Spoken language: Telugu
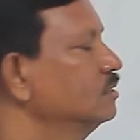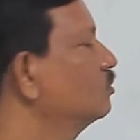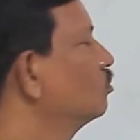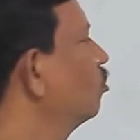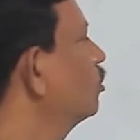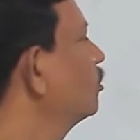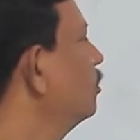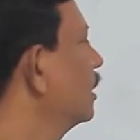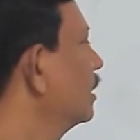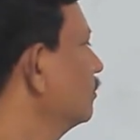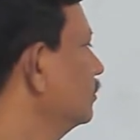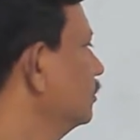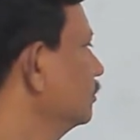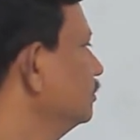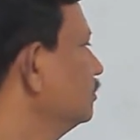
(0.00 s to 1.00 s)

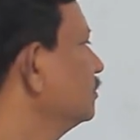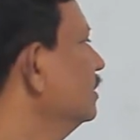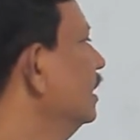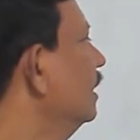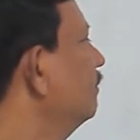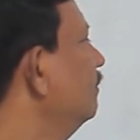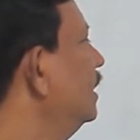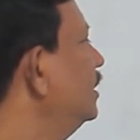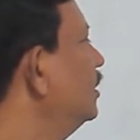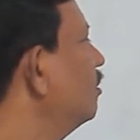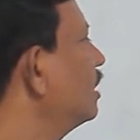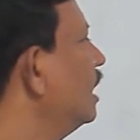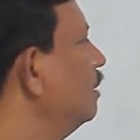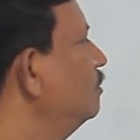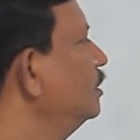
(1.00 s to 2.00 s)
తోడ్పడవు వీటి
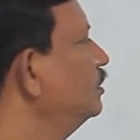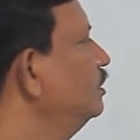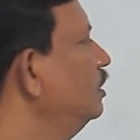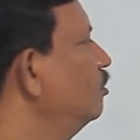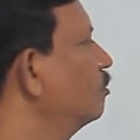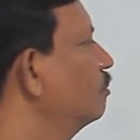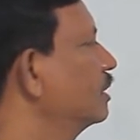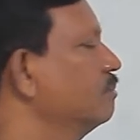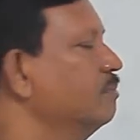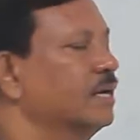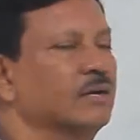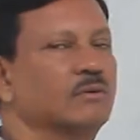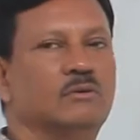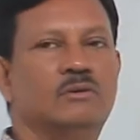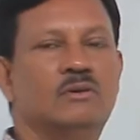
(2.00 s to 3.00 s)
యొక్క అభివృద్ధి లోపట
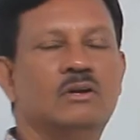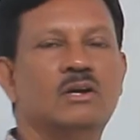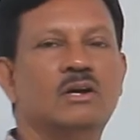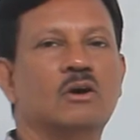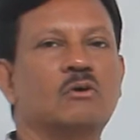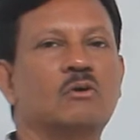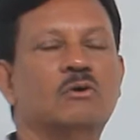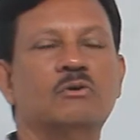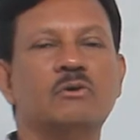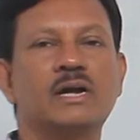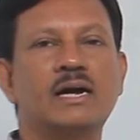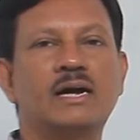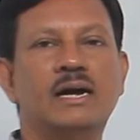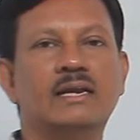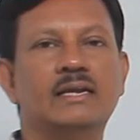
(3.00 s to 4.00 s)
మనకు రెండు
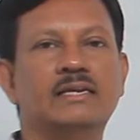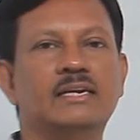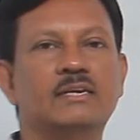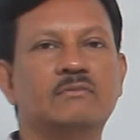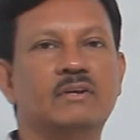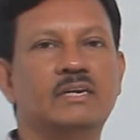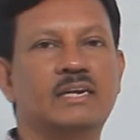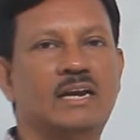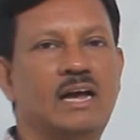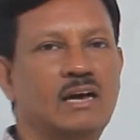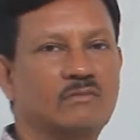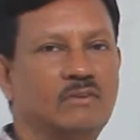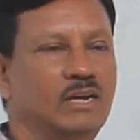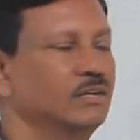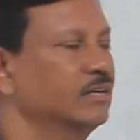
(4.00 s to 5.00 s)
రకాలైనటువంటి
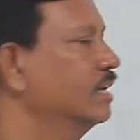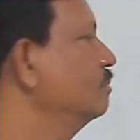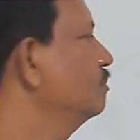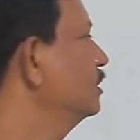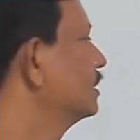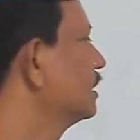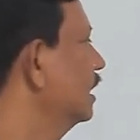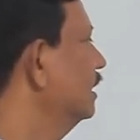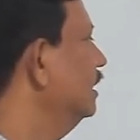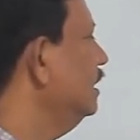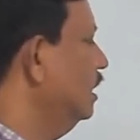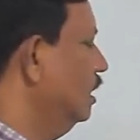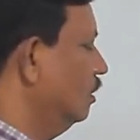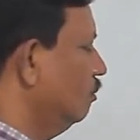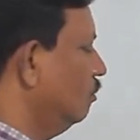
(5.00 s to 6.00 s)
లార్వాలు కనిపిస్తాయి
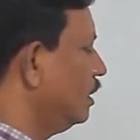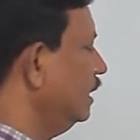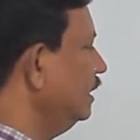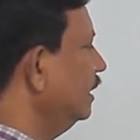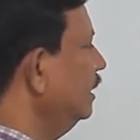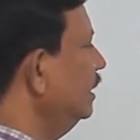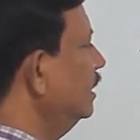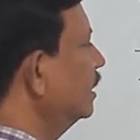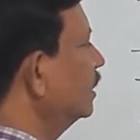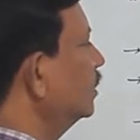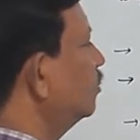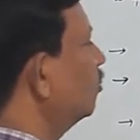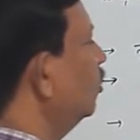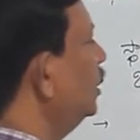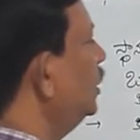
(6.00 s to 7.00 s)
ఒకటి
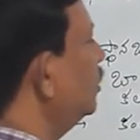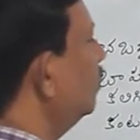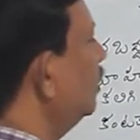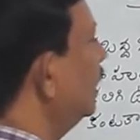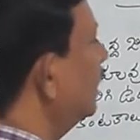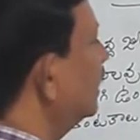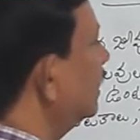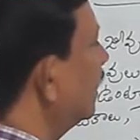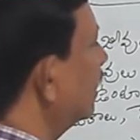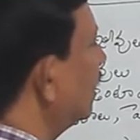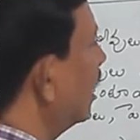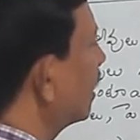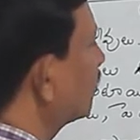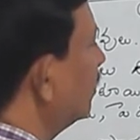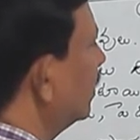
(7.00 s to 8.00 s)
డోలియోలేరియా
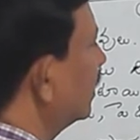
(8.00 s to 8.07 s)
లార్వా